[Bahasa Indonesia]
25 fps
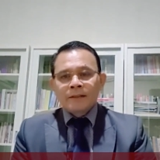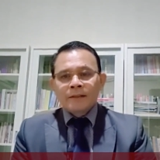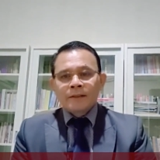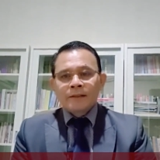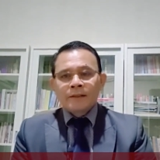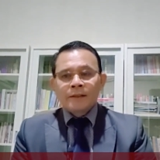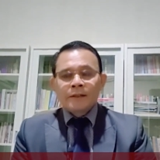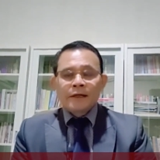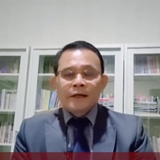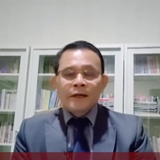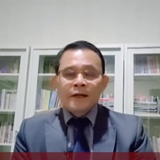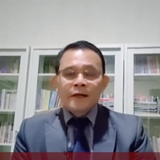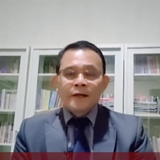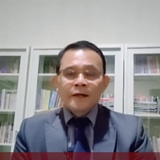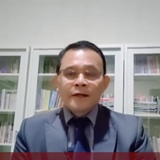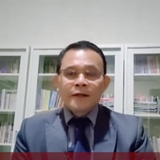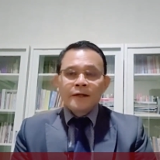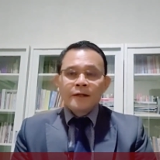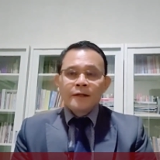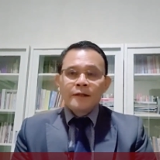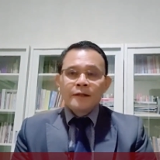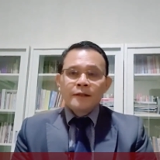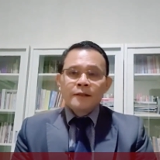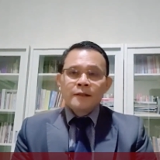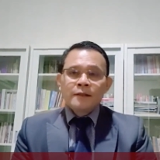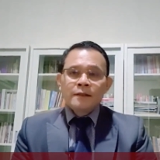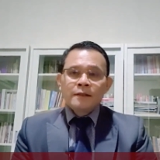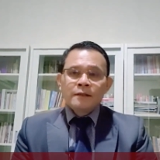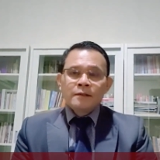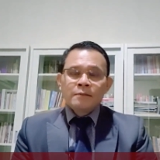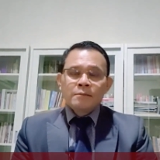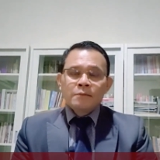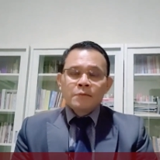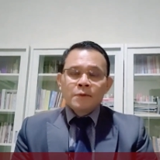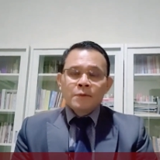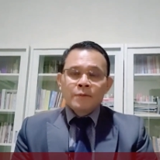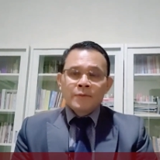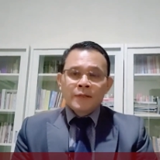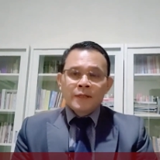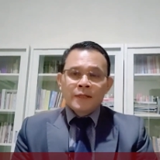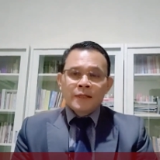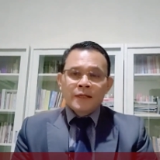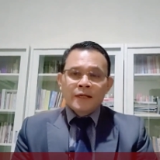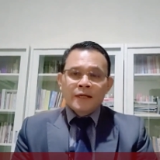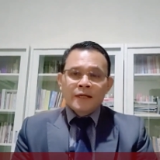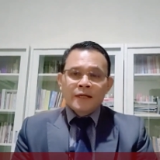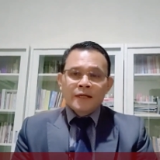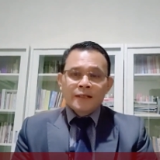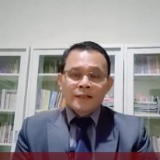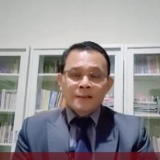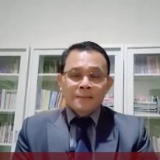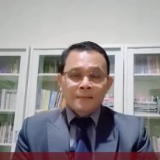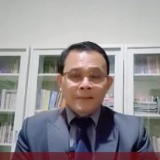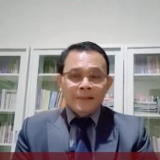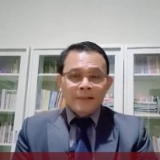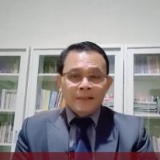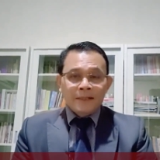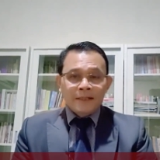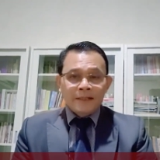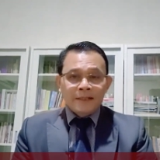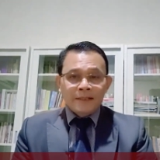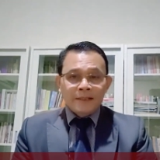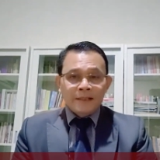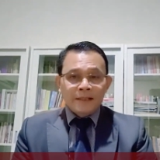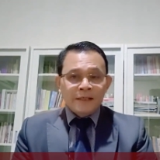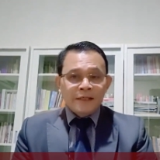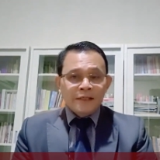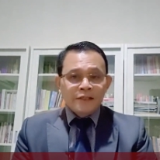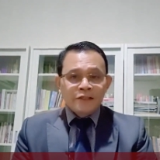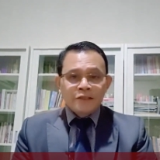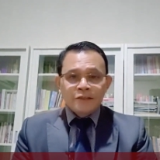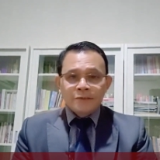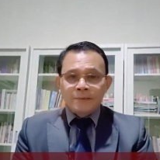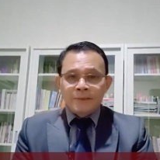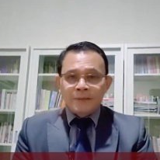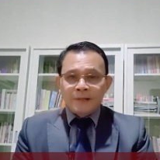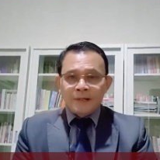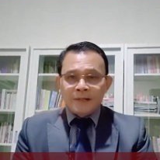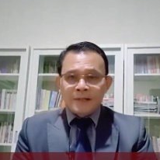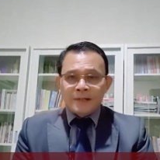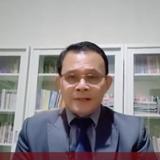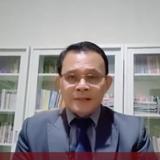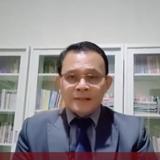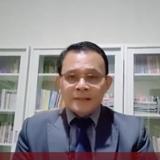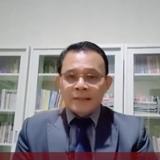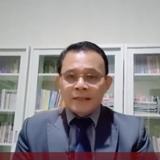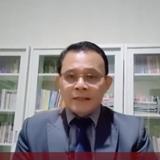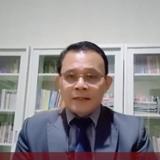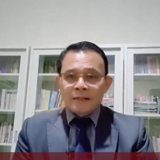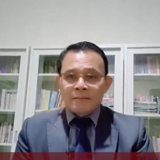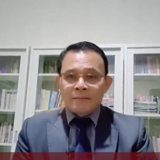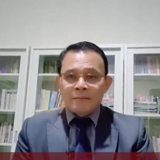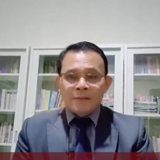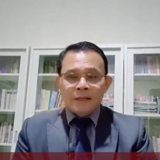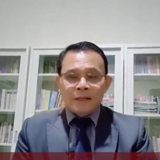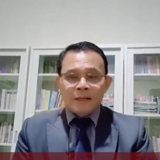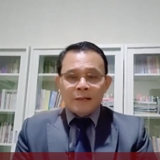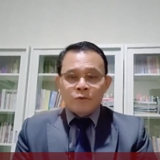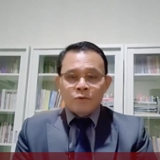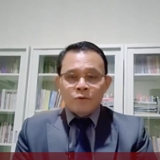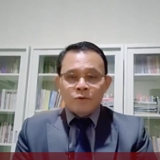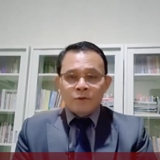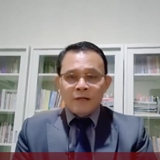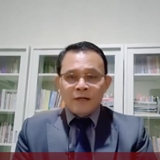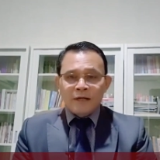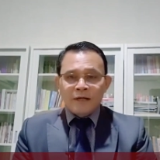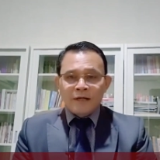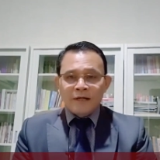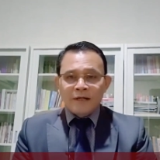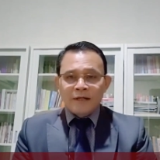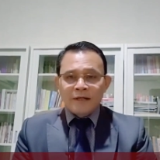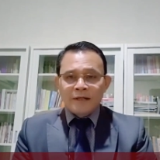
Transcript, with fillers: dan memberikan kepada kita inspirasi dalam melakukan